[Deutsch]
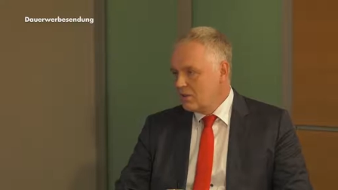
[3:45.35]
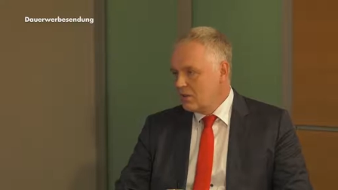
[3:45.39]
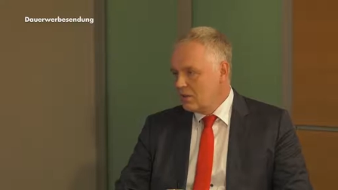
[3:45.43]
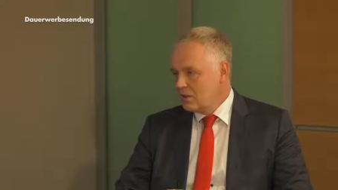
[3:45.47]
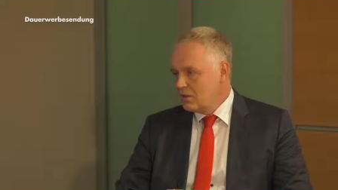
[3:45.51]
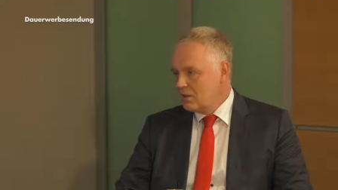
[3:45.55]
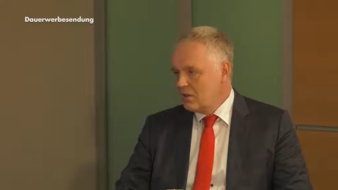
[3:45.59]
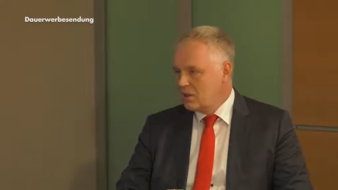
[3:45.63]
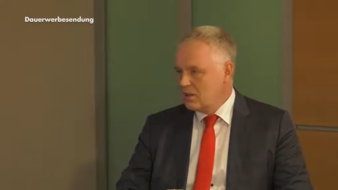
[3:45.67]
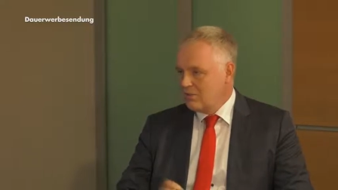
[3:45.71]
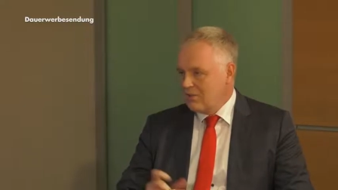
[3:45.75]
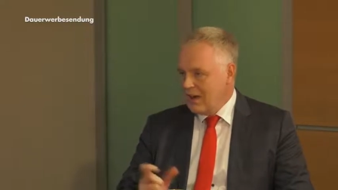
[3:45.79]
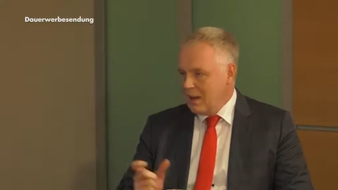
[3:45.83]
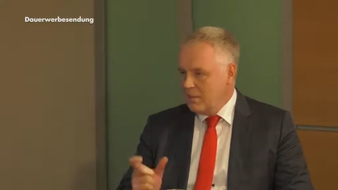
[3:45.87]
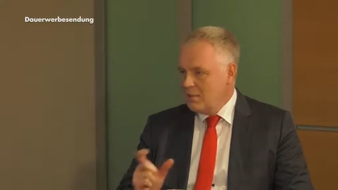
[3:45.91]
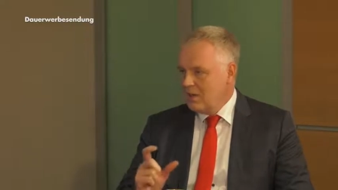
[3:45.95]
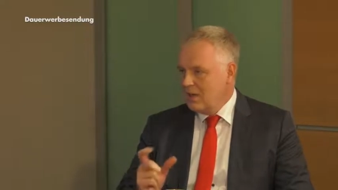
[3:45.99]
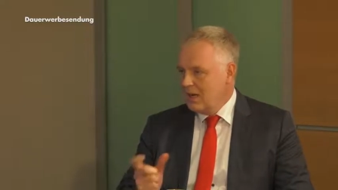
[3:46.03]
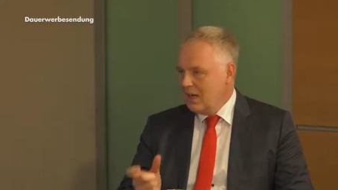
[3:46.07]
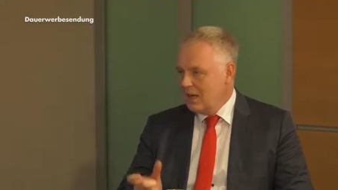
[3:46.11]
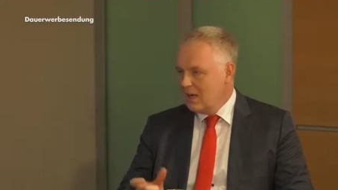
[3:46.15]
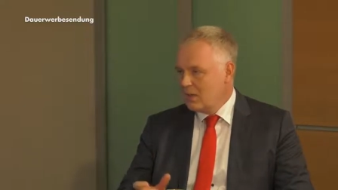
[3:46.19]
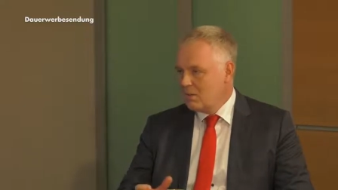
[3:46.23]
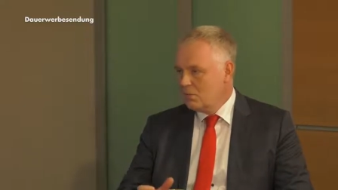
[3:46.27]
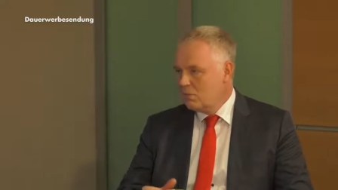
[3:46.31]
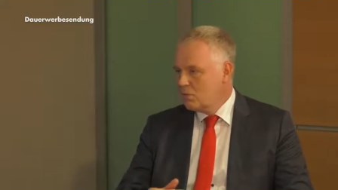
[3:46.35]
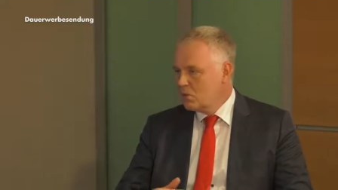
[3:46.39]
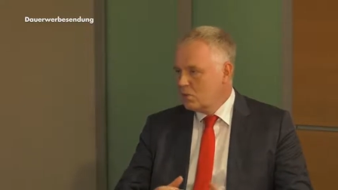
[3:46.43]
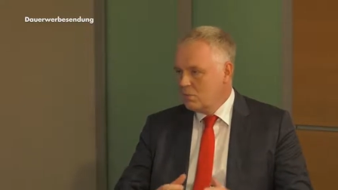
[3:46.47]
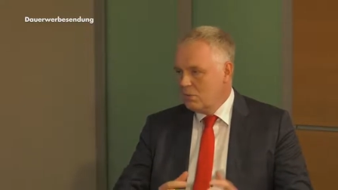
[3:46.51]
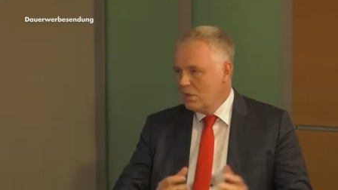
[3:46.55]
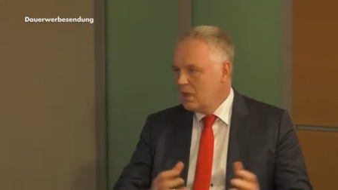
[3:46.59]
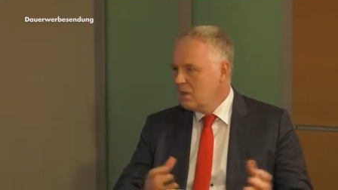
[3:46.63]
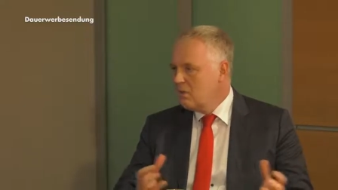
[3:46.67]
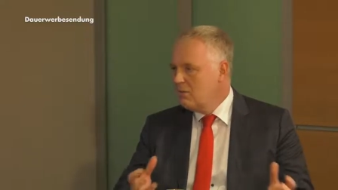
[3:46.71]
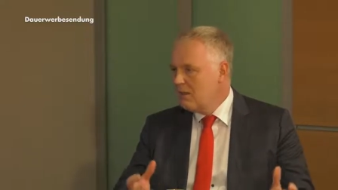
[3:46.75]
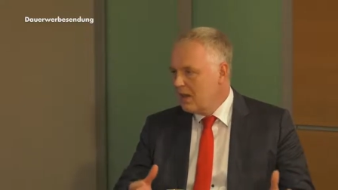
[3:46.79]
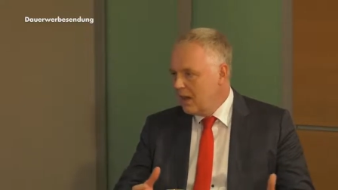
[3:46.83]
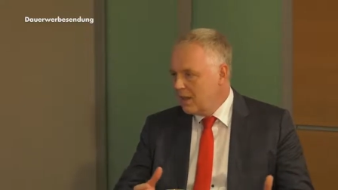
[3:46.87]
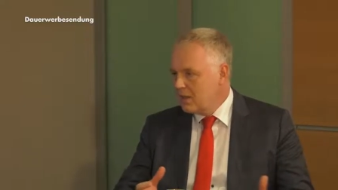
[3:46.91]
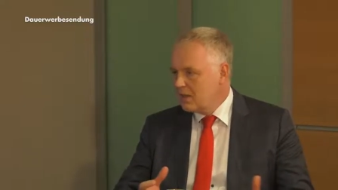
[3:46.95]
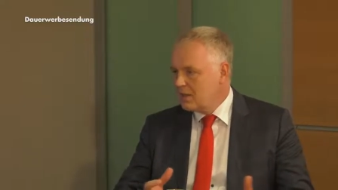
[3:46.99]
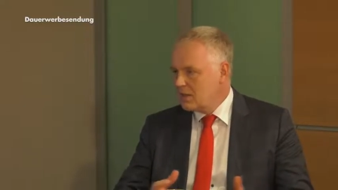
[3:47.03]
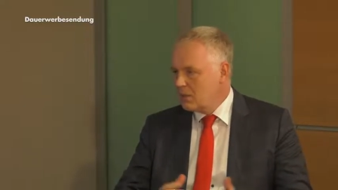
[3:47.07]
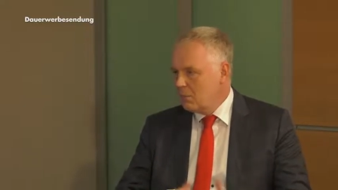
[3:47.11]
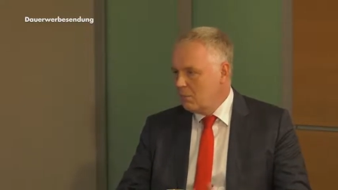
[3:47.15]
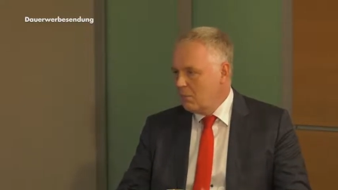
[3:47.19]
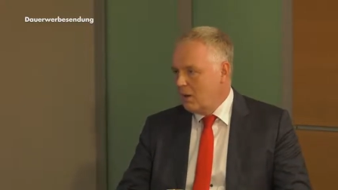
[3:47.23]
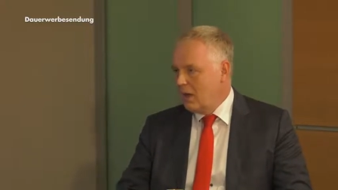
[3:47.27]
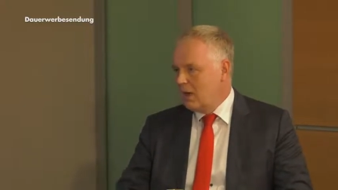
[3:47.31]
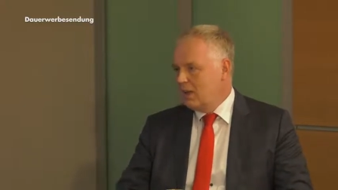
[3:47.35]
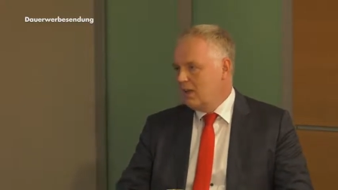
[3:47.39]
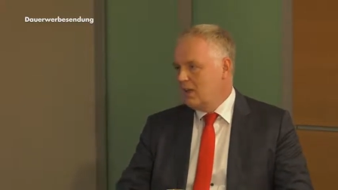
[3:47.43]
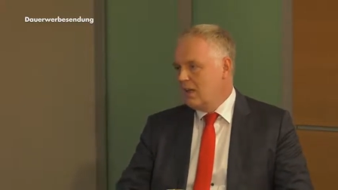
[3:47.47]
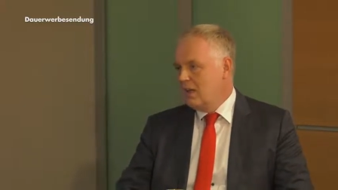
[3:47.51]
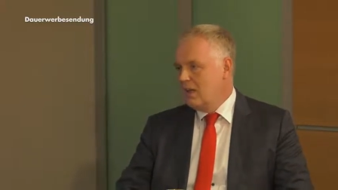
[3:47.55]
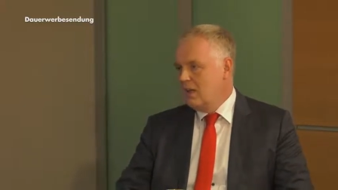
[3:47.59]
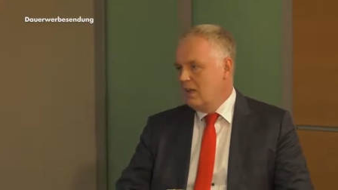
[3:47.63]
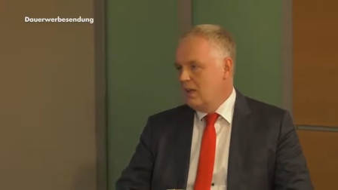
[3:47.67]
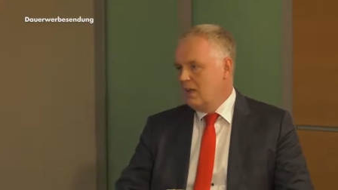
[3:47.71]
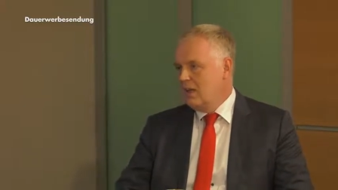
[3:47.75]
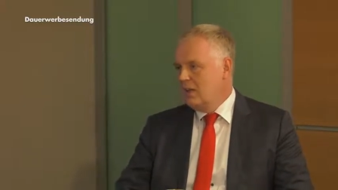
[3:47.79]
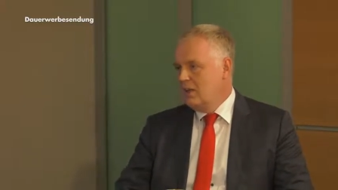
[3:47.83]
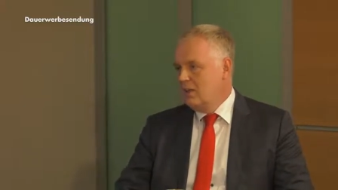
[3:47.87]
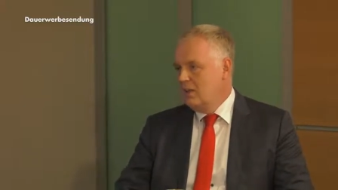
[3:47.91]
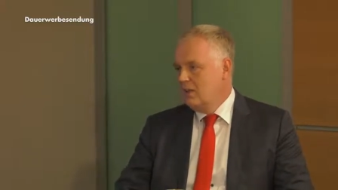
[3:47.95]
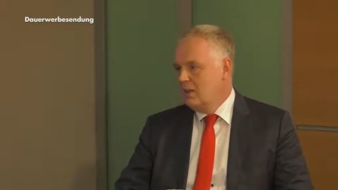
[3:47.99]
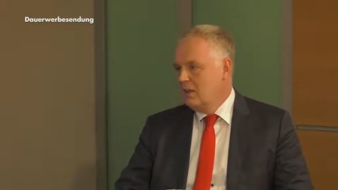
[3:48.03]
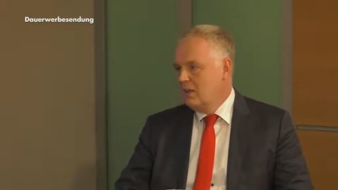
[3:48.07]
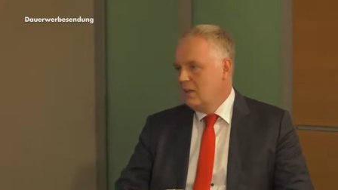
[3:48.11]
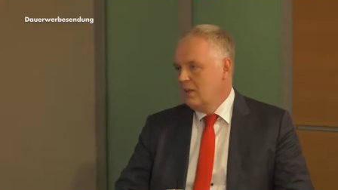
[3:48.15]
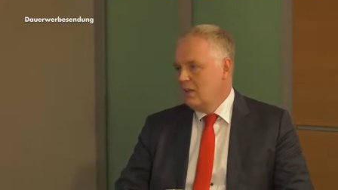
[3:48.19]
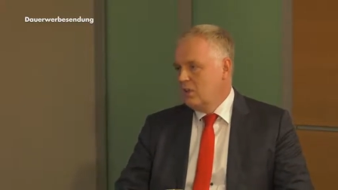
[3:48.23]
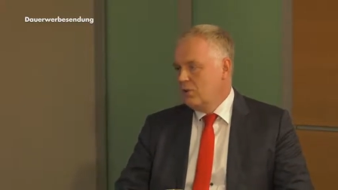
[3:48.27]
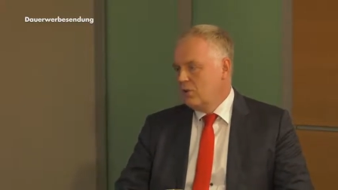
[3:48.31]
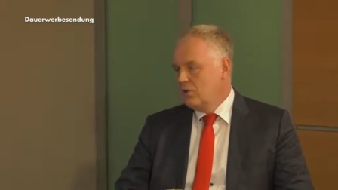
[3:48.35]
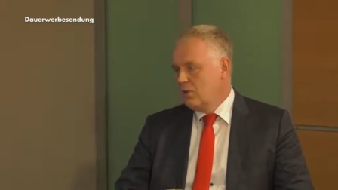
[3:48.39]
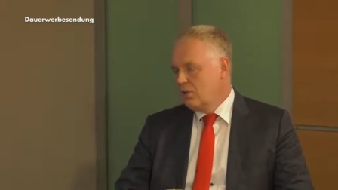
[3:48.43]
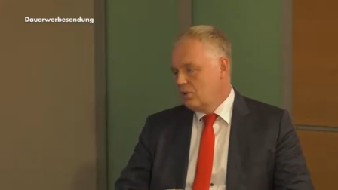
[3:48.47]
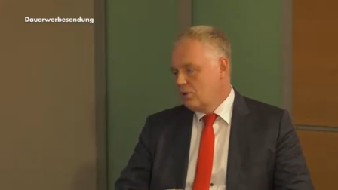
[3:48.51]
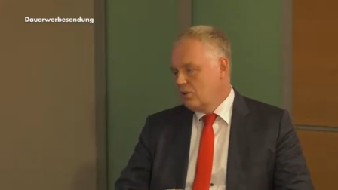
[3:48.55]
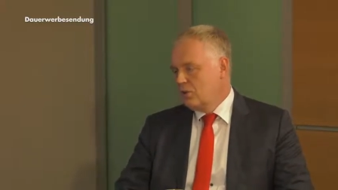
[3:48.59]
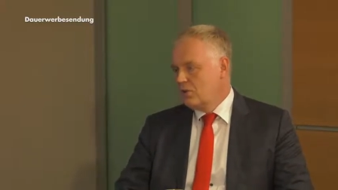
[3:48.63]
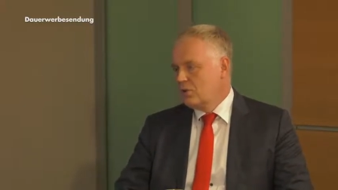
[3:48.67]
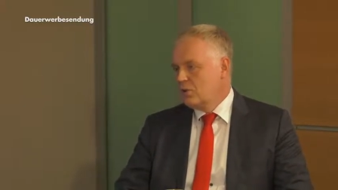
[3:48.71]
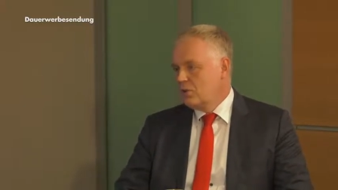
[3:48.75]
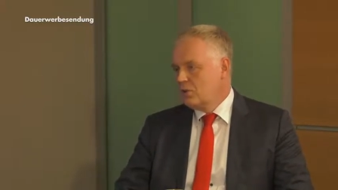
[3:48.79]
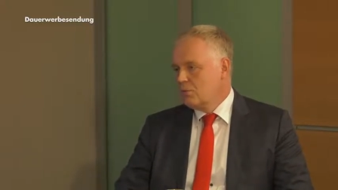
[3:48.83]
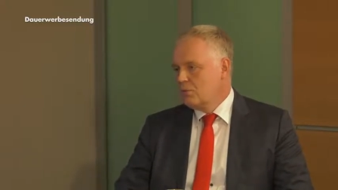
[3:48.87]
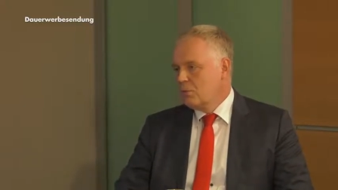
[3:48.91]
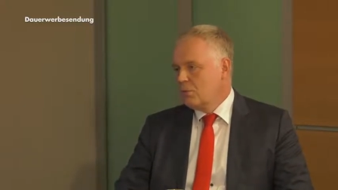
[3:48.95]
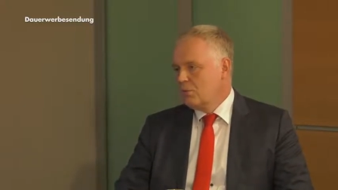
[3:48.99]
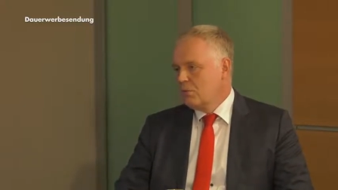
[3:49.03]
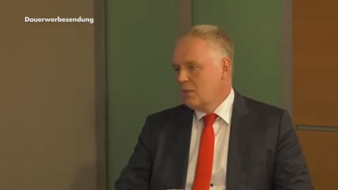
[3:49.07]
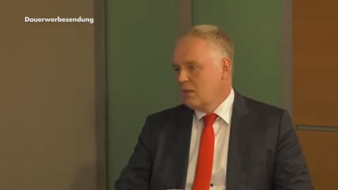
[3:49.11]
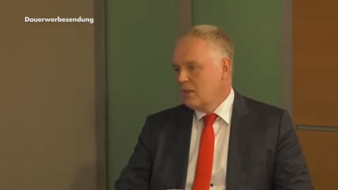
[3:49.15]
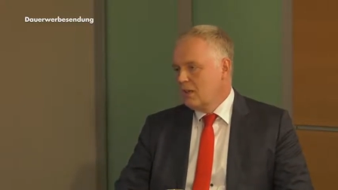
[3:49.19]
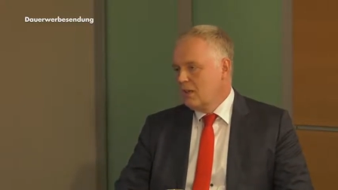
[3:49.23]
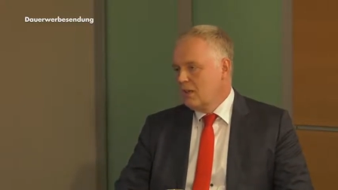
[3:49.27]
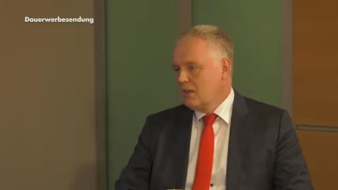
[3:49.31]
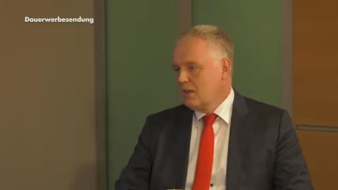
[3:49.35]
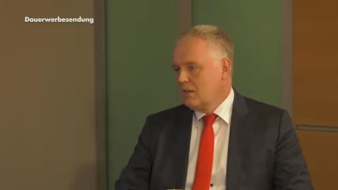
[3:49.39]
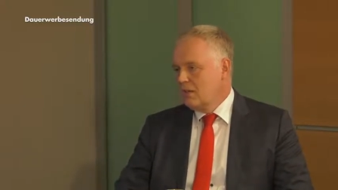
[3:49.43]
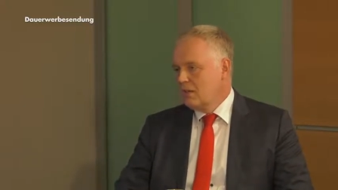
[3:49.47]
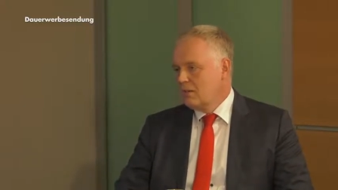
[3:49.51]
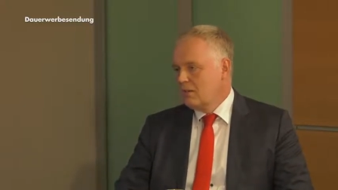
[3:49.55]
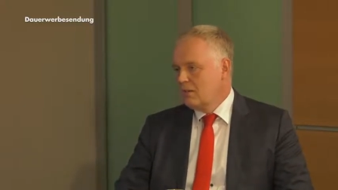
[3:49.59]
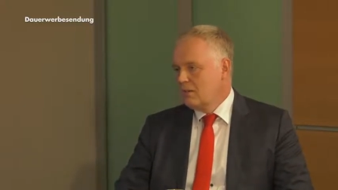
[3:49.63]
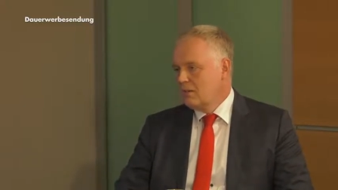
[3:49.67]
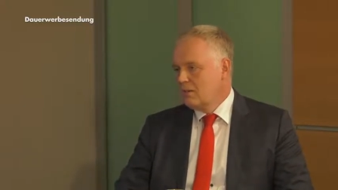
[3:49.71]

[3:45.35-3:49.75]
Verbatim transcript: Also zwei Milliarden müssen wir irgendwie anders am Markt ja, anlegen ja. und das kostet uns momentan Geld.